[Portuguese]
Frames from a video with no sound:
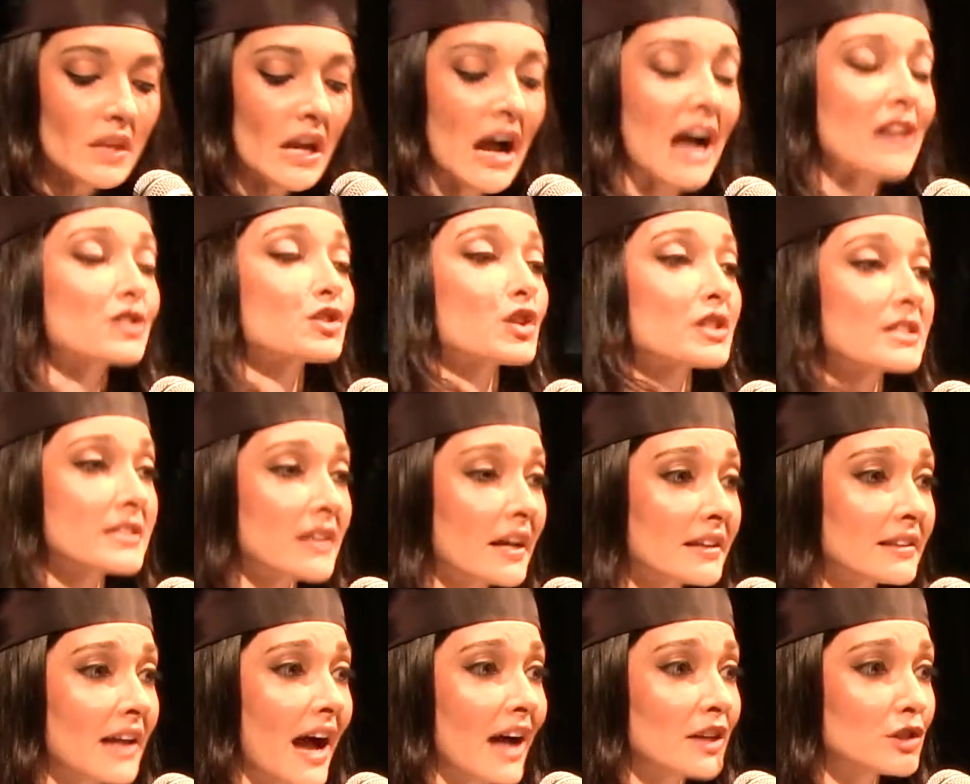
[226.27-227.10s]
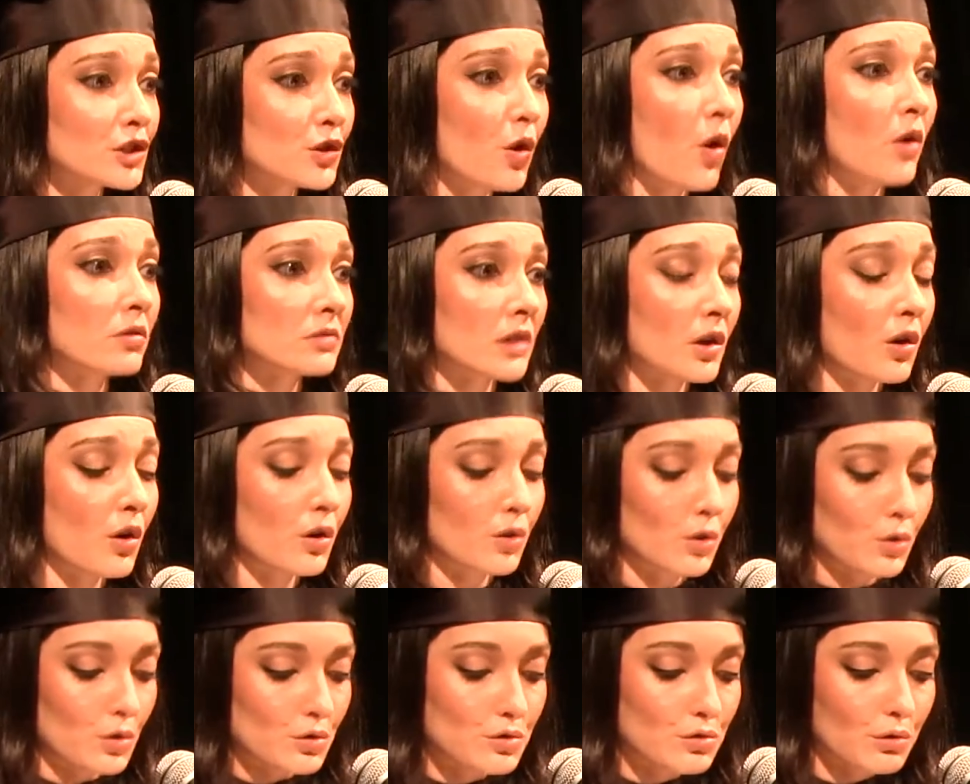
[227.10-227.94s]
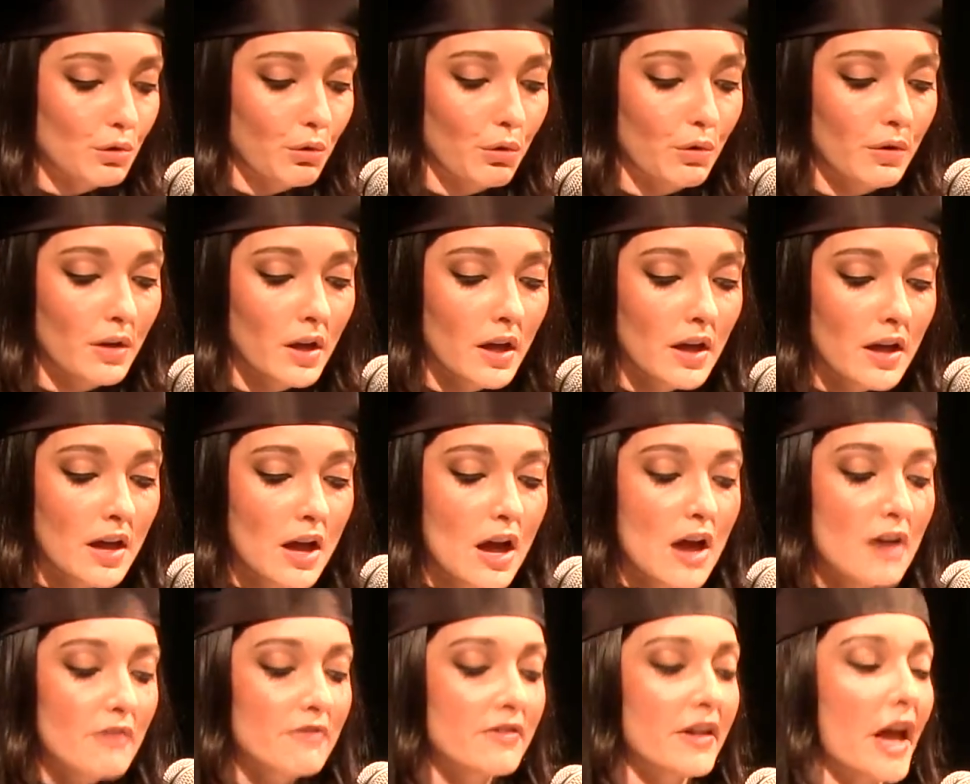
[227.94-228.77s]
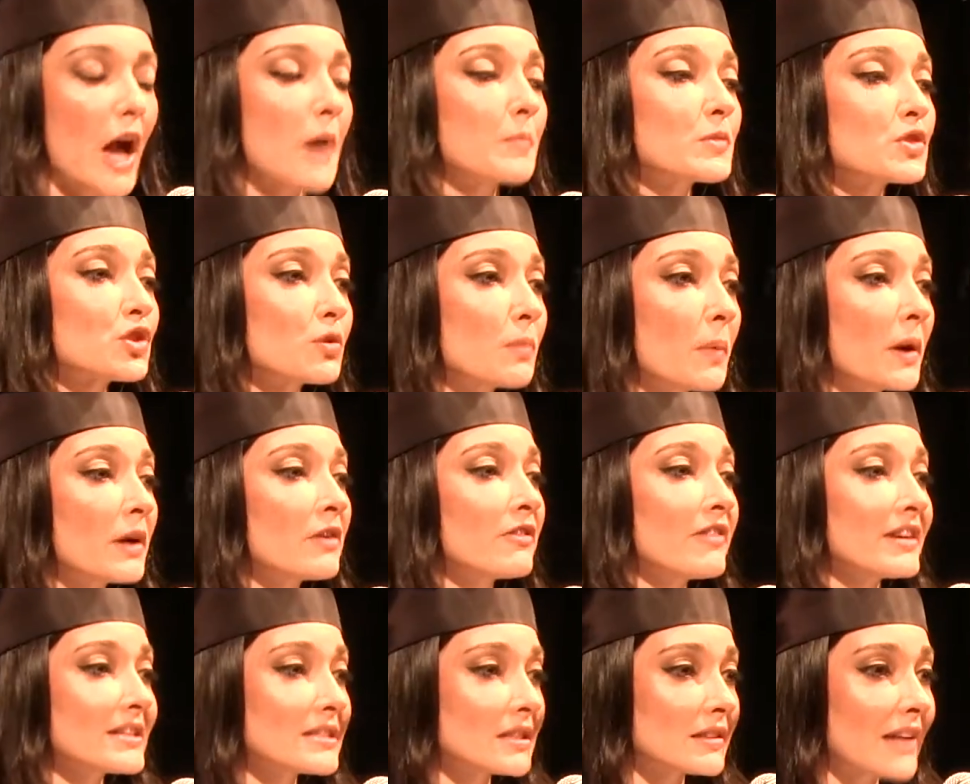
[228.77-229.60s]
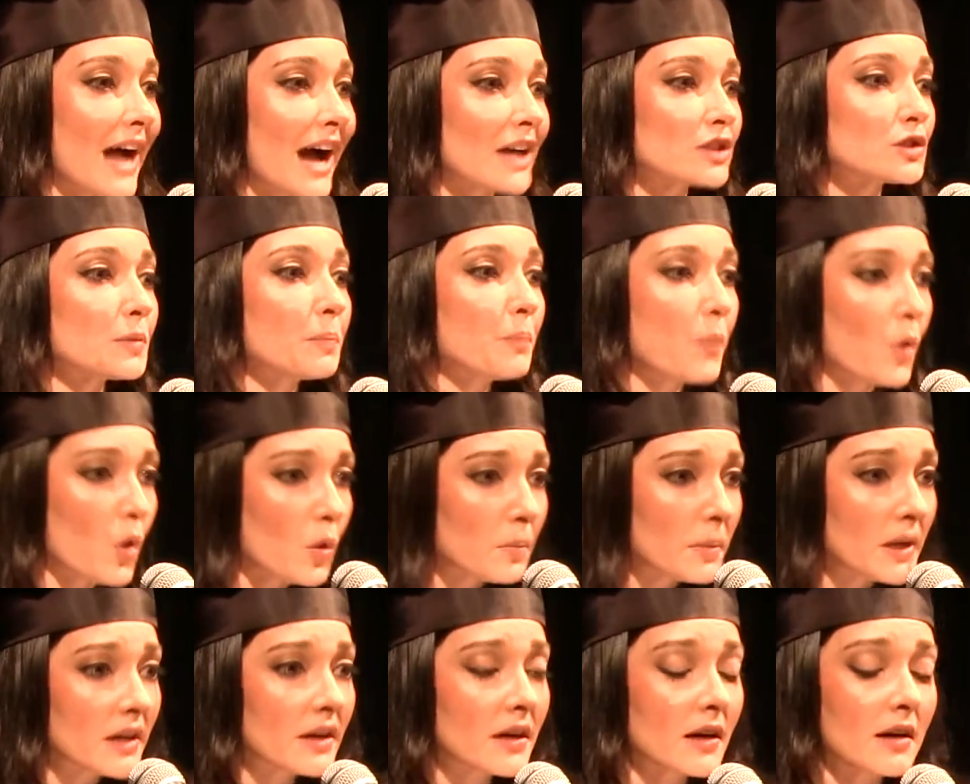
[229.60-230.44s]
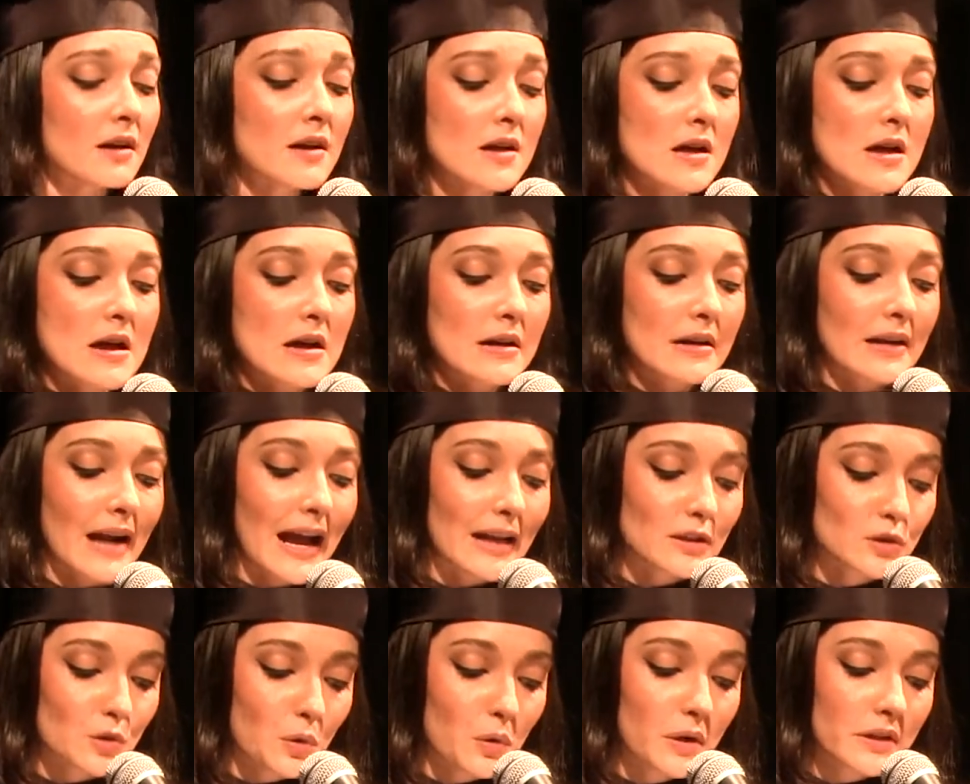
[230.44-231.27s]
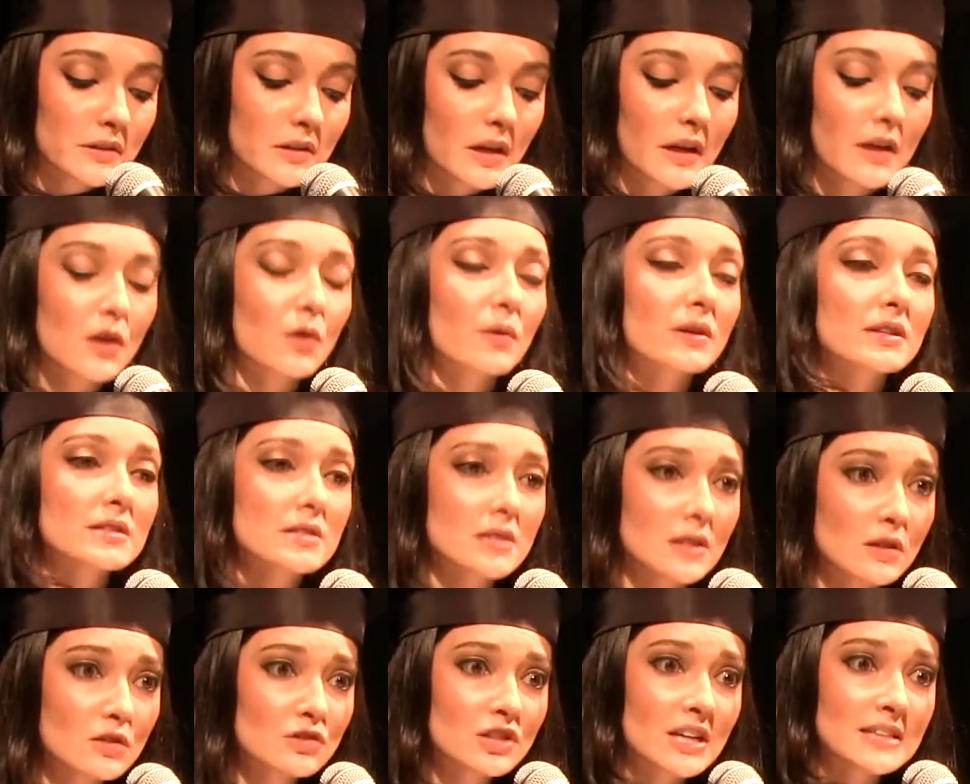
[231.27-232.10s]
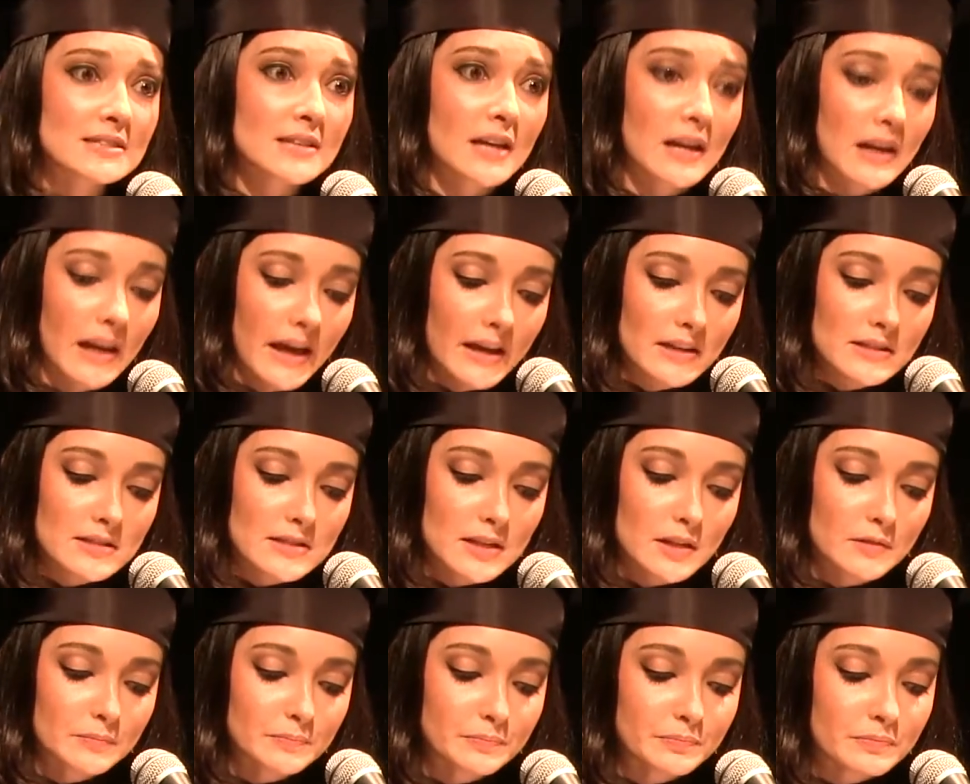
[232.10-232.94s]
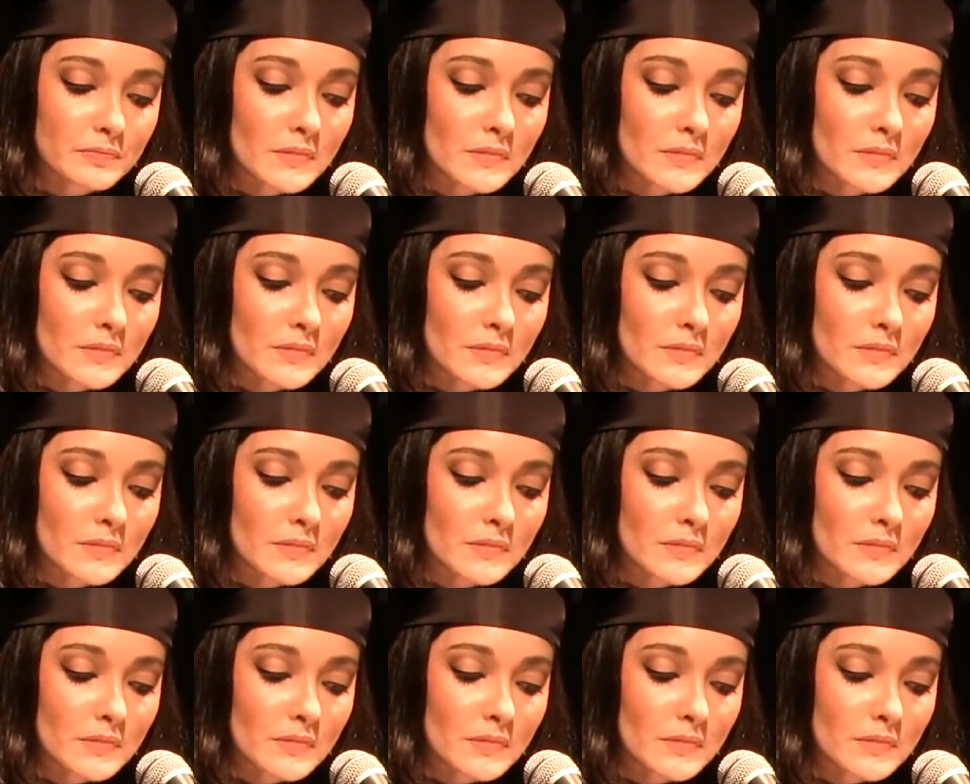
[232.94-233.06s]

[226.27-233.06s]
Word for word: A sociedade conta conosco. Viemos de uma universidade pública, gratuita e com ensino de excelência